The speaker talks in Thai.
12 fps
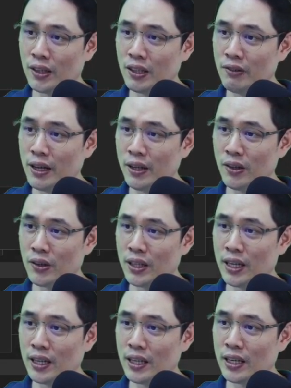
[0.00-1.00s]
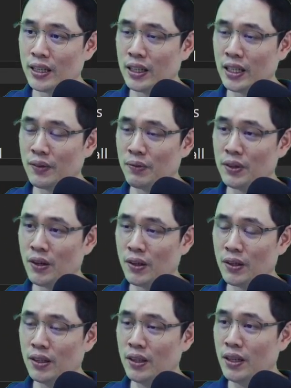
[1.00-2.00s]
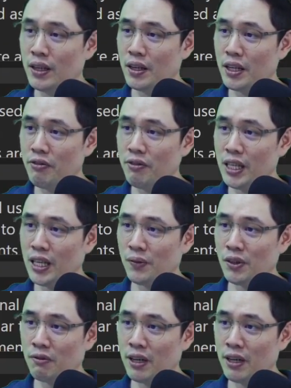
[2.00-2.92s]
event dot target นะครับ dot fname dot